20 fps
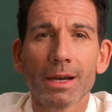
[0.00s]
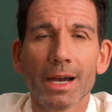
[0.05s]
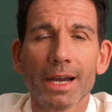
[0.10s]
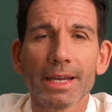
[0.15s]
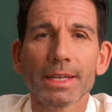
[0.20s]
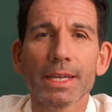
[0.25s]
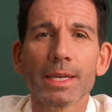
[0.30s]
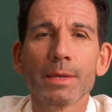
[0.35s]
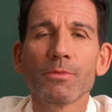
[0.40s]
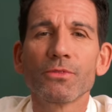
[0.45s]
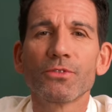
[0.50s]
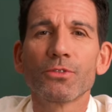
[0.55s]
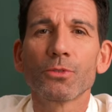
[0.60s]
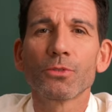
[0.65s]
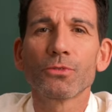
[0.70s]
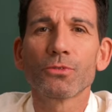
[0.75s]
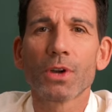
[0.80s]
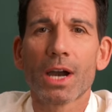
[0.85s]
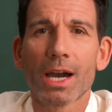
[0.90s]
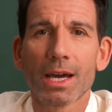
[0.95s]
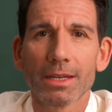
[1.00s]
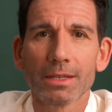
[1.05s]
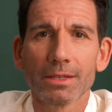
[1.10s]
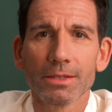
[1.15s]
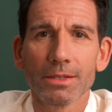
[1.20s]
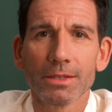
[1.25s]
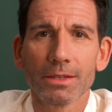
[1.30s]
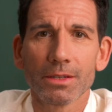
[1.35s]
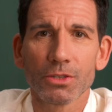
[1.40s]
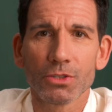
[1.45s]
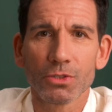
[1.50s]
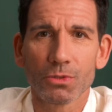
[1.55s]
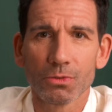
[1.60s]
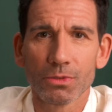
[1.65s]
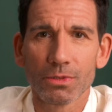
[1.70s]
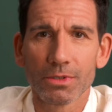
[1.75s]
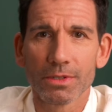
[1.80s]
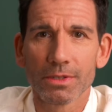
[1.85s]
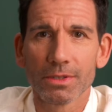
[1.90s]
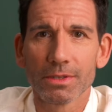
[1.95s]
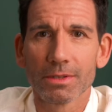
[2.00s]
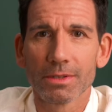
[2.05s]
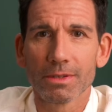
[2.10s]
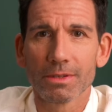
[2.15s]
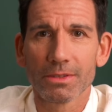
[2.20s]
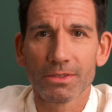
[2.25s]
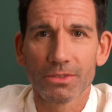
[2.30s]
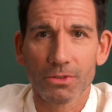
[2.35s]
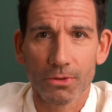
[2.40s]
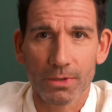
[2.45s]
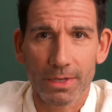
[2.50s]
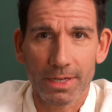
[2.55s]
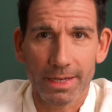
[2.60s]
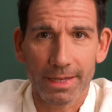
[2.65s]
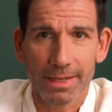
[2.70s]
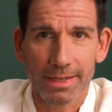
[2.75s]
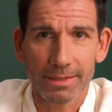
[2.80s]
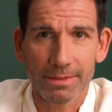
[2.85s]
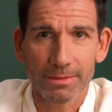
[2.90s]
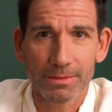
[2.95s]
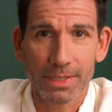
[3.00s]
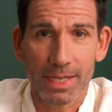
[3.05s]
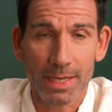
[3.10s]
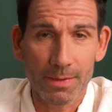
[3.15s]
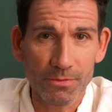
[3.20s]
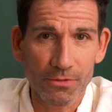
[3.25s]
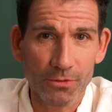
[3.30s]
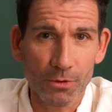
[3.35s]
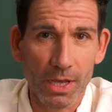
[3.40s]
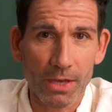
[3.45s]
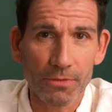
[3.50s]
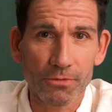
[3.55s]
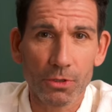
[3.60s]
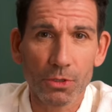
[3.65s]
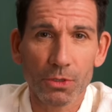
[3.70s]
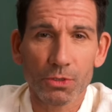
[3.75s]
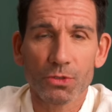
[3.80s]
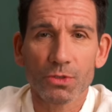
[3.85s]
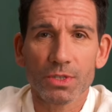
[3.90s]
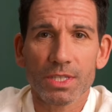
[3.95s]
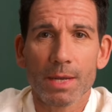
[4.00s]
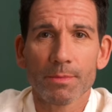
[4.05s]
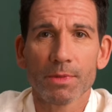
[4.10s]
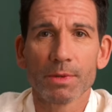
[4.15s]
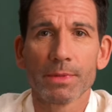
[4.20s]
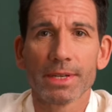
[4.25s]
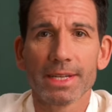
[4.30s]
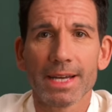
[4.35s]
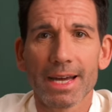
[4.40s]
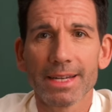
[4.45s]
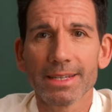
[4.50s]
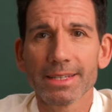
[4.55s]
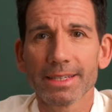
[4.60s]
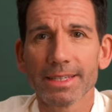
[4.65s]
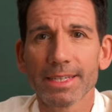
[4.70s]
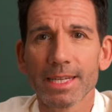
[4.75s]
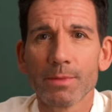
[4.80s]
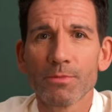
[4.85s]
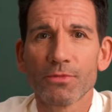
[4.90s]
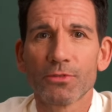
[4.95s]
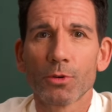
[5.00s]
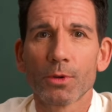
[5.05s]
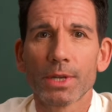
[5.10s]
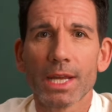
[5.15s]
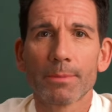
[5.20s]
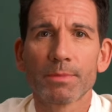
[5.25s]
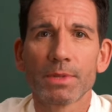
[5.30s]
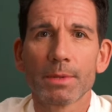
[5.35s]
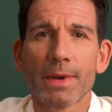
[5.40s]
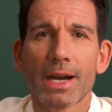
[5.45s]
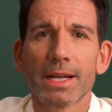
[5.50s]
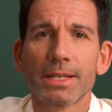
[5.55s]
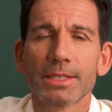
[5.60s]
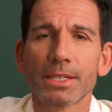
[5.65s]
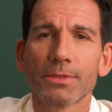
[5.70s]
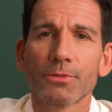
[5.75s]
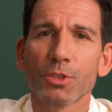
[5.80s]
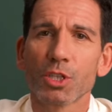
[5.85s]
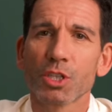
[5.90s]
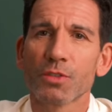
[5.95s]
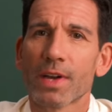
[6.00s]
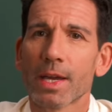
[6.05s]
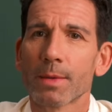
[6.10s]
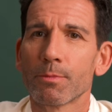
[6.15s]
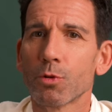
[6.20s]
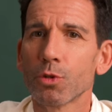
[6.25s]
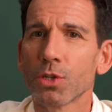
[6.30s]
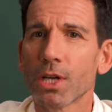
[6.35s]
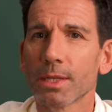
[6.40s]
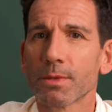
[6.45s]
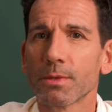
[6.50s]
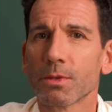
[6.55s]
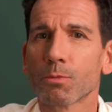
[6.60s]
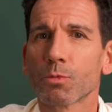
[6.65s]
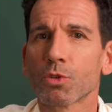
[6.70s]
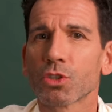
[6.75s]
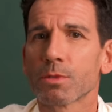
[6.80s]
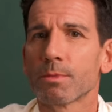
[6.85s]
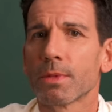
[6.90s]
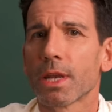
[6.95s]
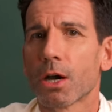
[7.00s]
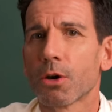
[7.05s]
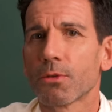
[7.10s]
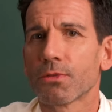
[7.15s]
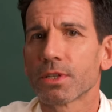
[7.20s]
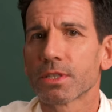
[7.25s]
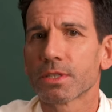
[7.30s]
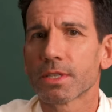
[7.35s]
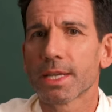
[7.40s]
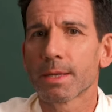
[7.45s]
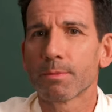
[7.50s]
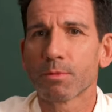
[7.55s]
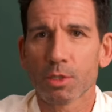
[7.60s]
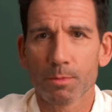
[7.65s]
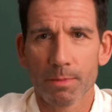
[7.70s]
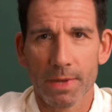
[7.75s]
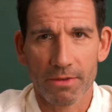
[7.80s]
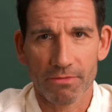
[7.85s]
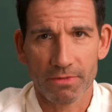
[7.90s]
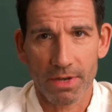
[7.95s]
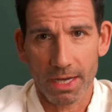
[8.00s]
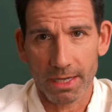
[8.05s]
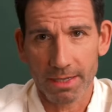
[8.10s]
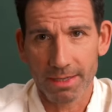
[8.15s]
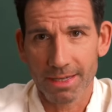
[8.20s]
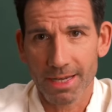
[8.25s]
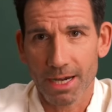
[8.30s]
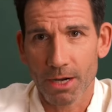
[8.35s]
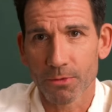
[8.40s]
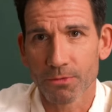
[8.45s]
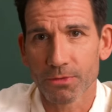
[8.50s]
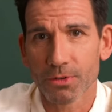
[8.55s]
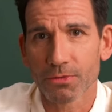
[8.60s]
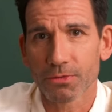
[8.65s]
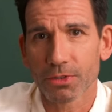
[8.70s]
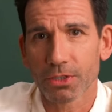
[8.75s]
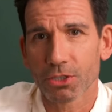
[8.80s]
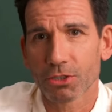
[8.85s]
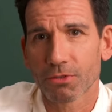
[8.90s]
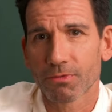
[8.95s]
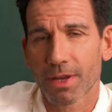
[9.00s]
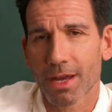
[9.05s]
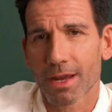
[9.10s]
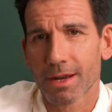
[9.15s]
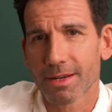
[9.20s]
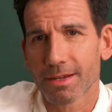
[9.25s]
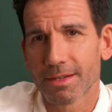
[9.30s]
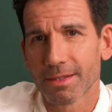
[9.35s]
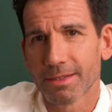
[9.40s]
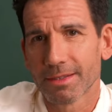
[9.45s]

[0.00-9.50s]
eine Impfung für alle gesunden Säuglinge. Die Impfung erfolgt zusammen mit anderen Impfungen ab dem Alter von zwei Monaten und muss im Laufe des Lebens mehrfach aufgefrischt werden.